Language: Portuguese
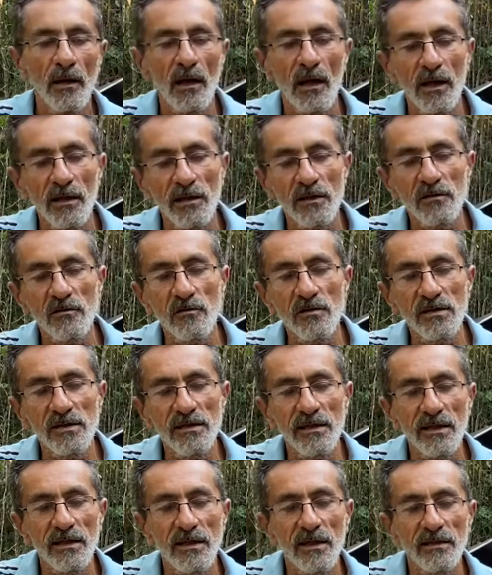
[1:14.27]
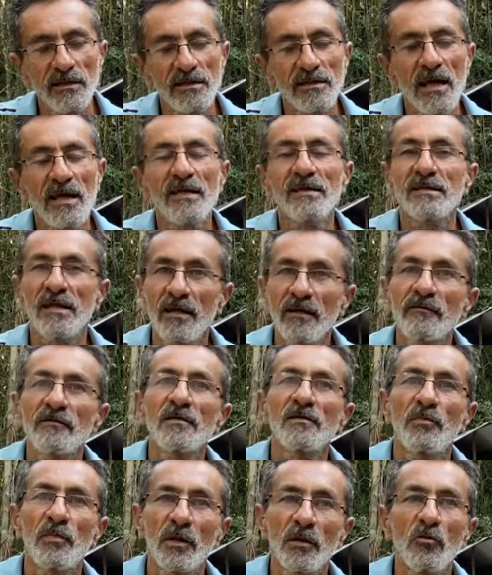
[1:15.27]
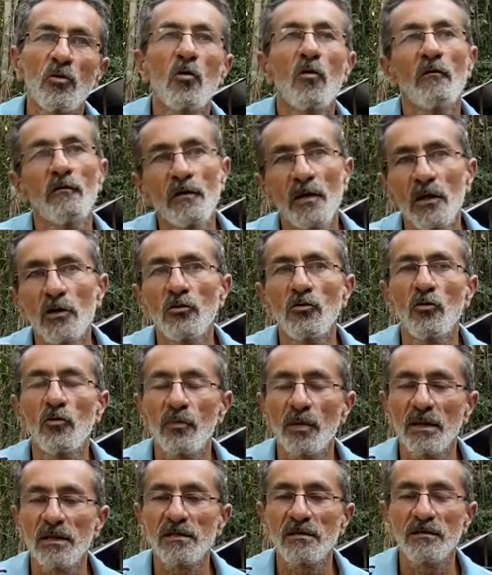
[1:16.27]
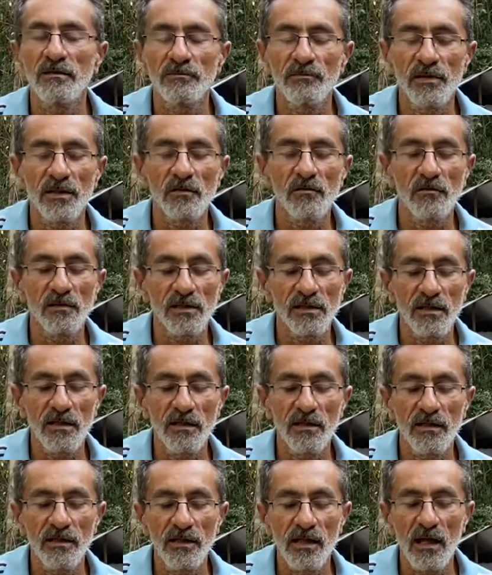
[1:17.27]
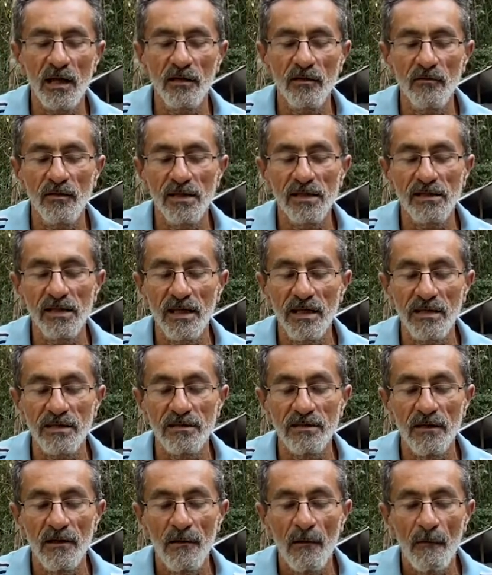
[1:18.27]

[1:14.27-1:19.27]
áreas consideradas reservas pelo governo ou pelas pessoas que criaram as leis.